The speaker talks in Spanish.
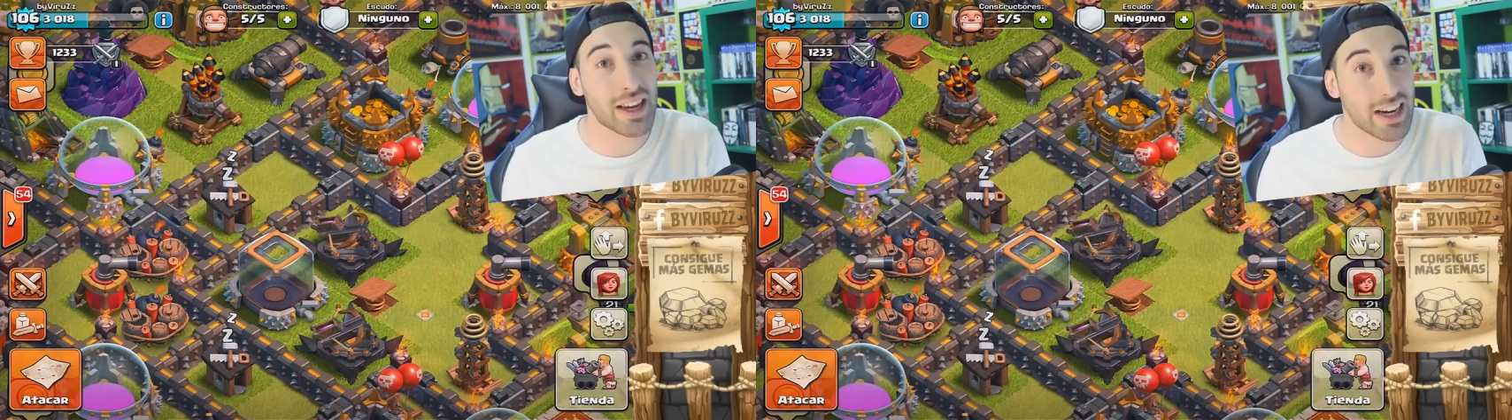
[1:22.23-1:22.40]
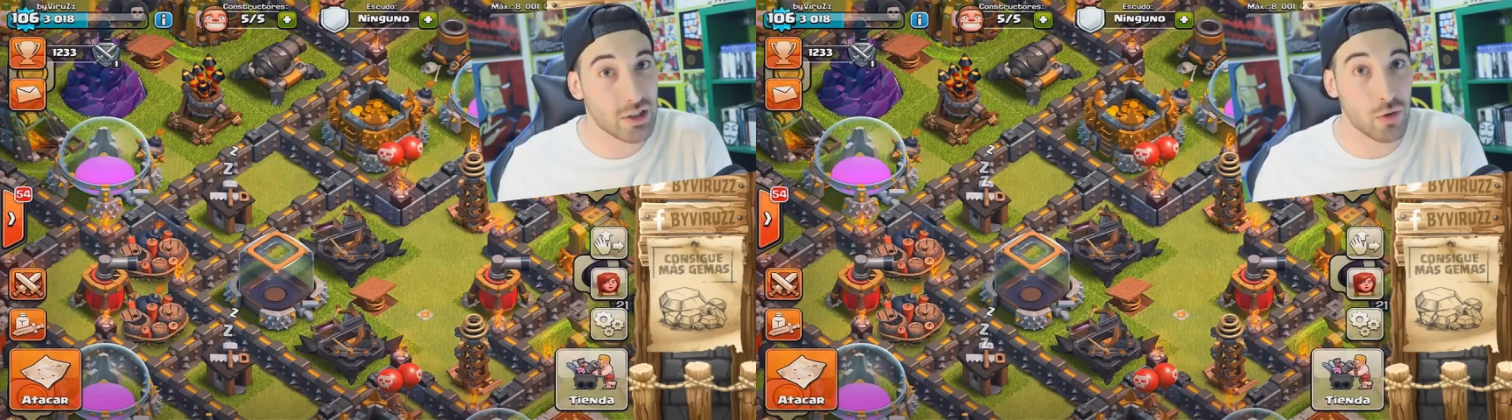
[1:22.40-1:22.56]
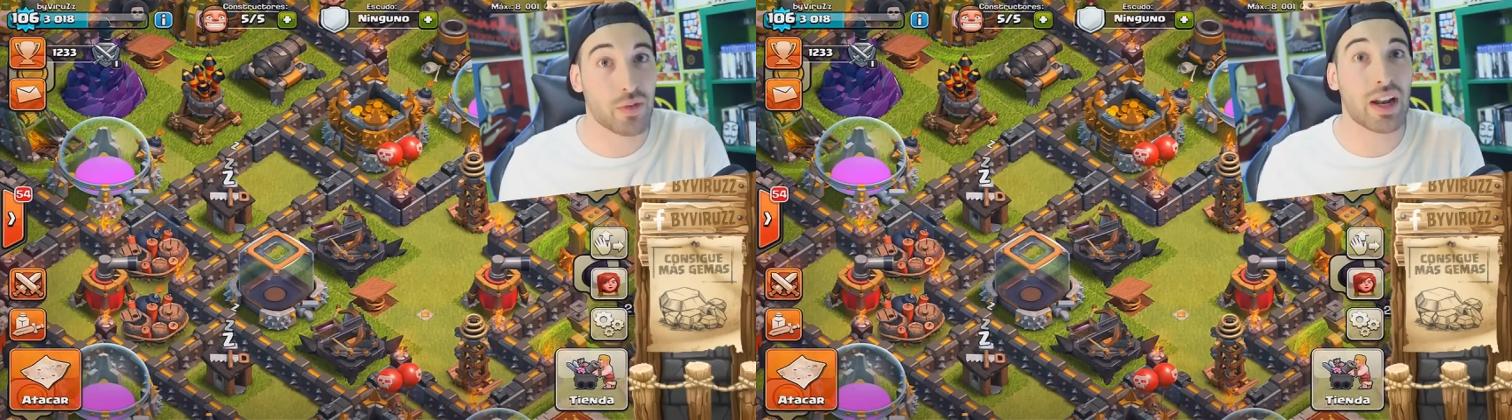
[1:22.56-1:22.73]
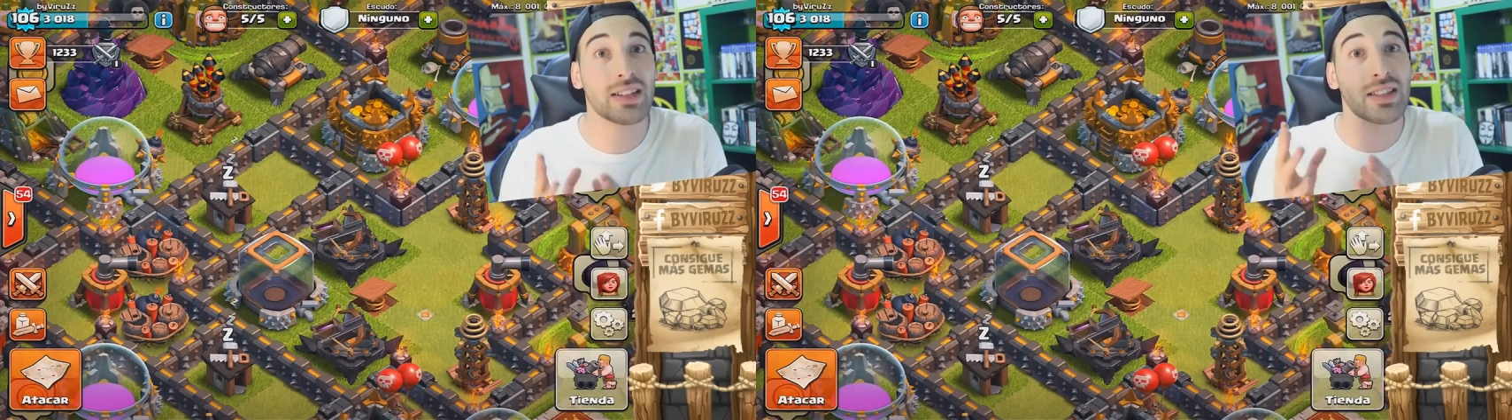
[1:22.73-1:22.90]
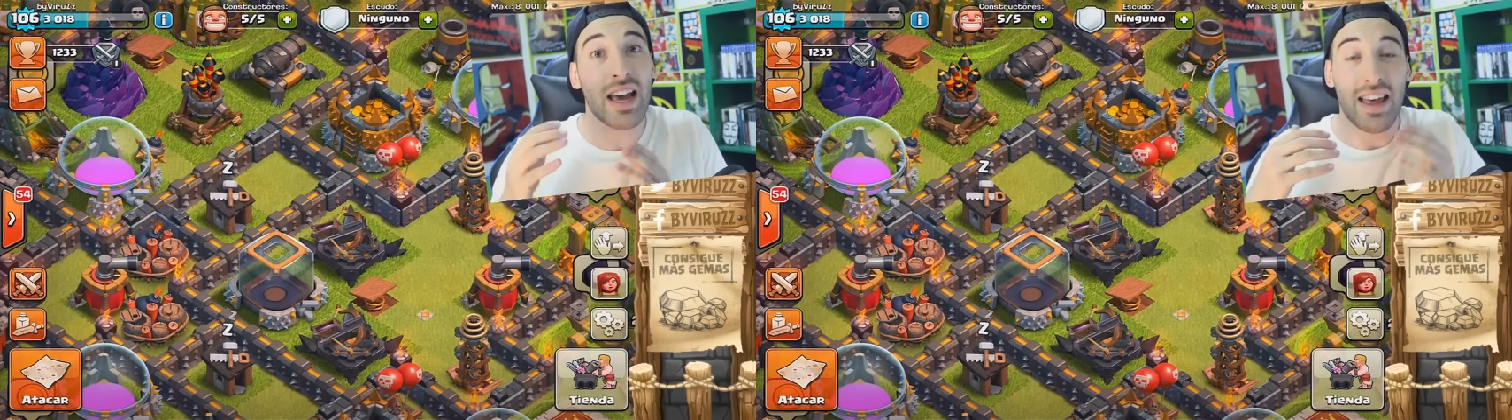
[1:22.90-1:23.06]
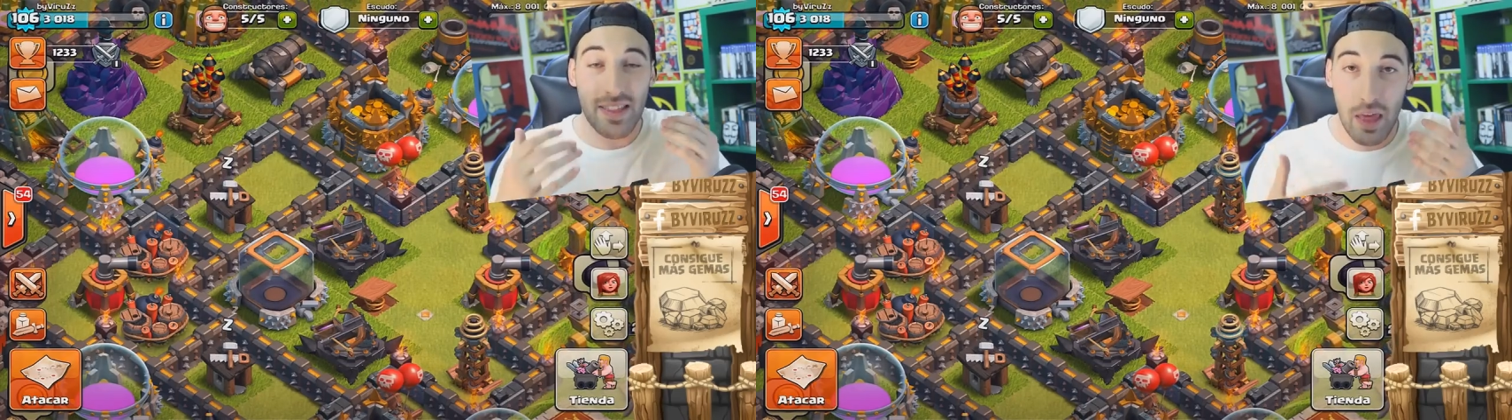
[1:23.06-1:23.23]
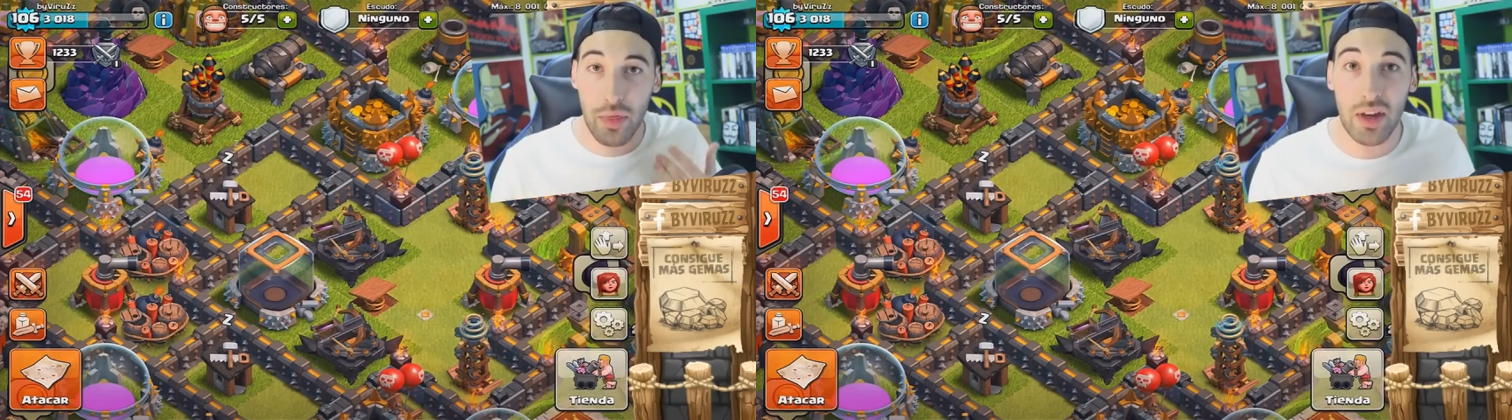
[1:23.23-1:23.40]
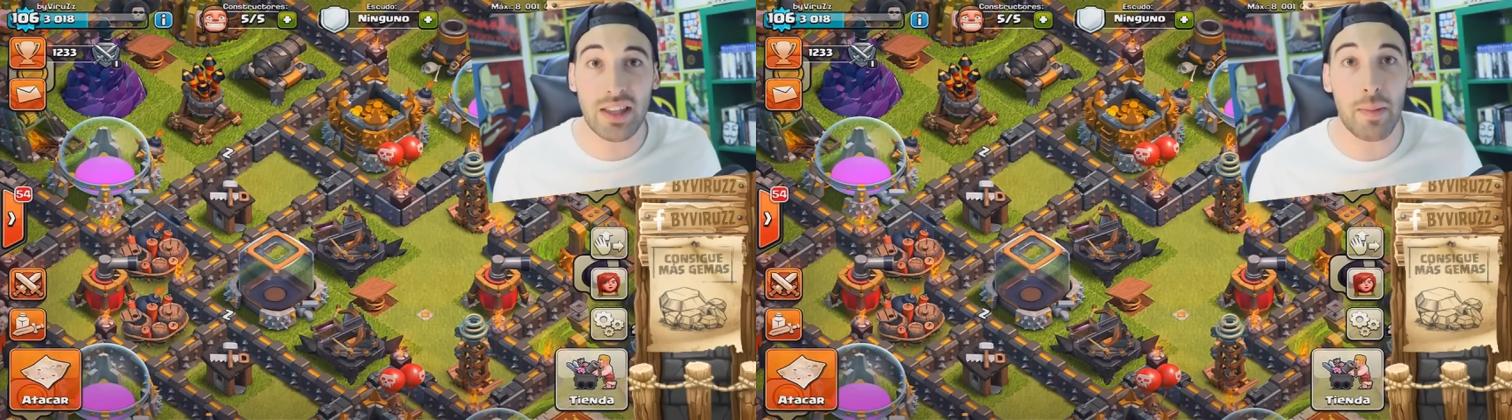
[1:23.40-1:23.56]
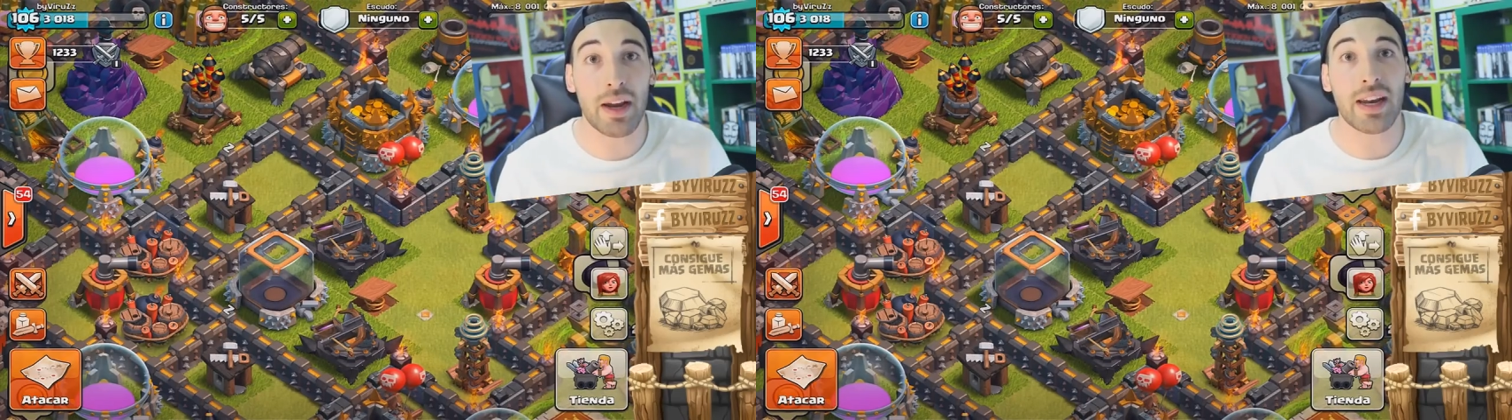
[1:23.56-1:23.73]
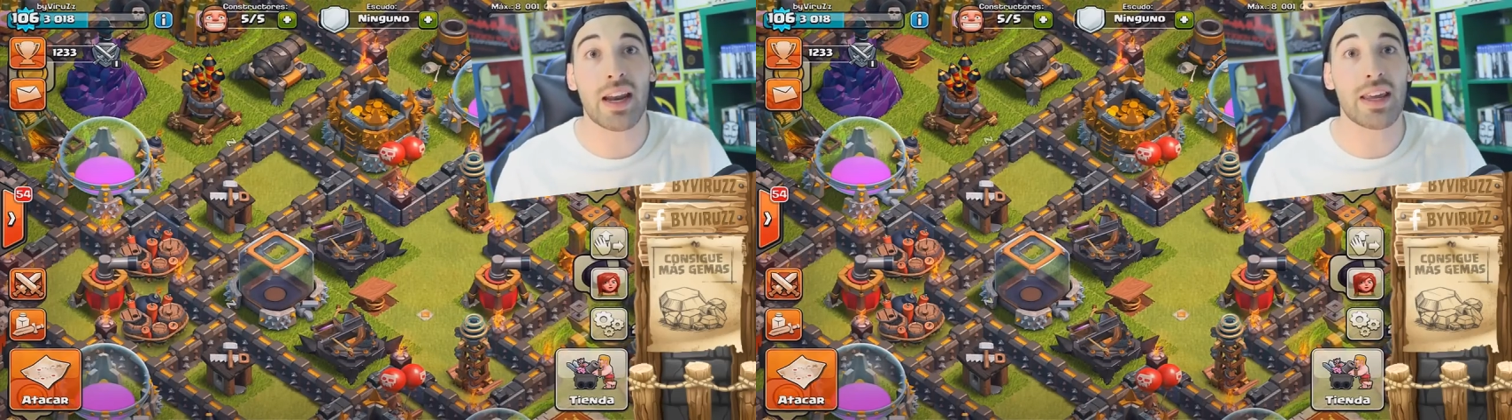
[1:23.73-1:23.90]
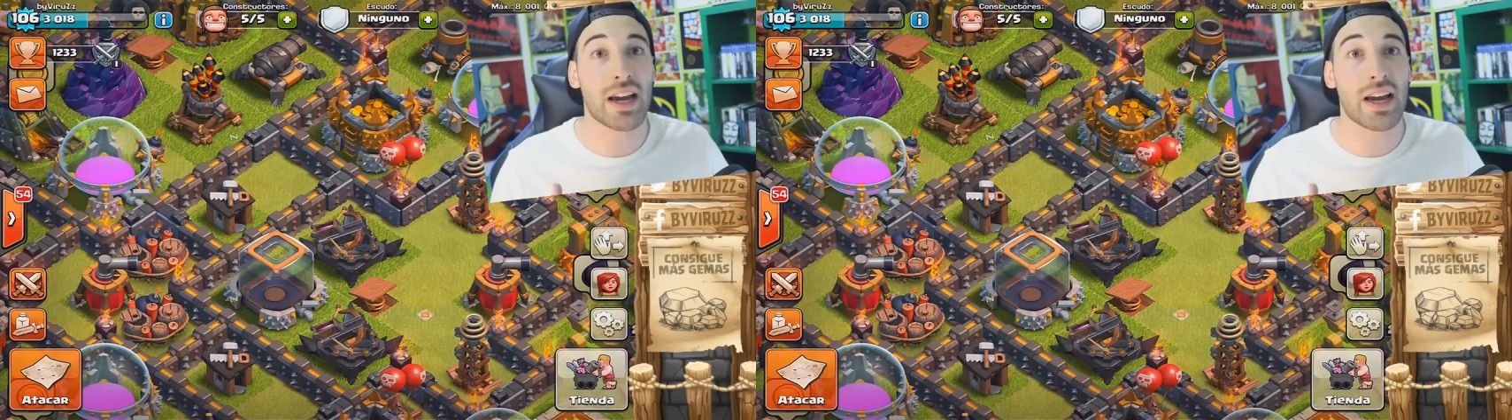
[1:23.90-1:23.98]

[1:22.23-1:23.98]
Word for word: de Clash of Clans de cierta manera,